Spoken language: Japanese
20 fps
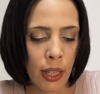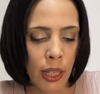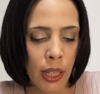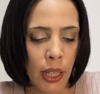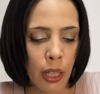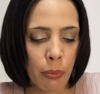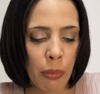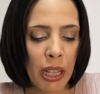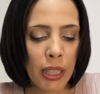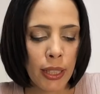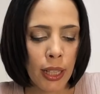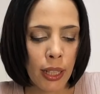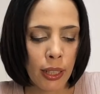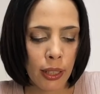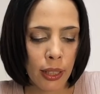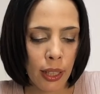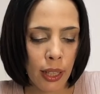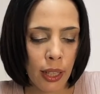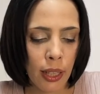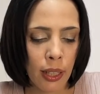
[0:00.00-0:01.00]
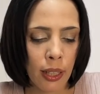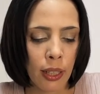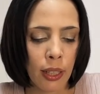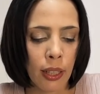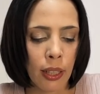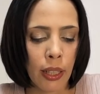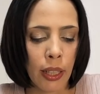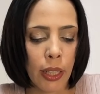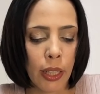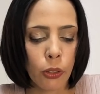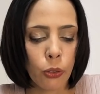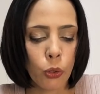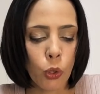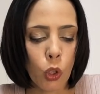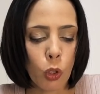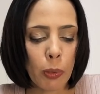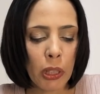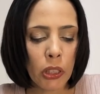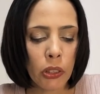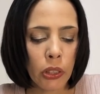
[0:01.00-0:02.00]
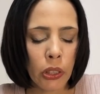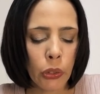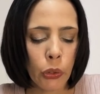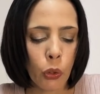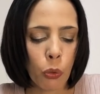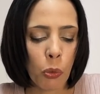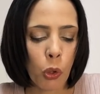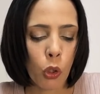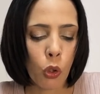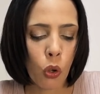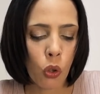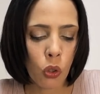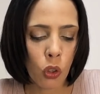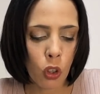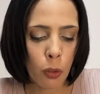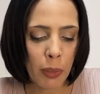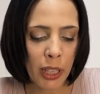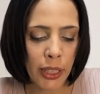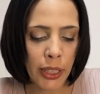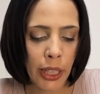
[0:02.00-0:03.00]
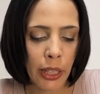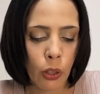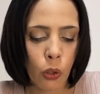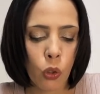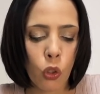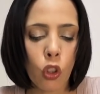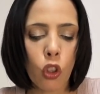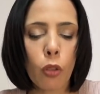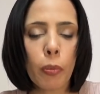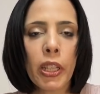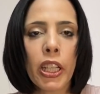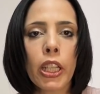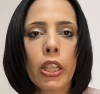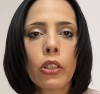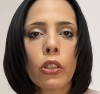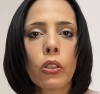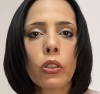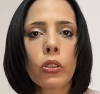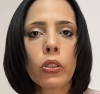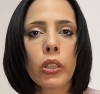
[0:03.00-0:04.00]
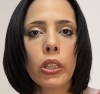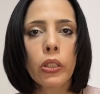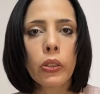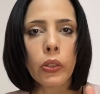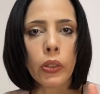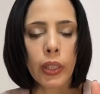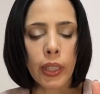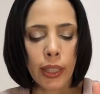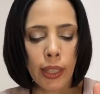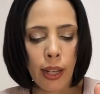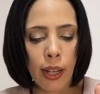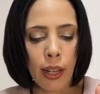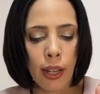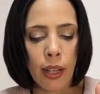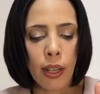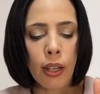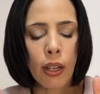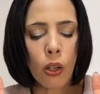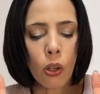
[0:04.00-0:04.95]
えまさかえグローバル企業もここまで欧米の国々が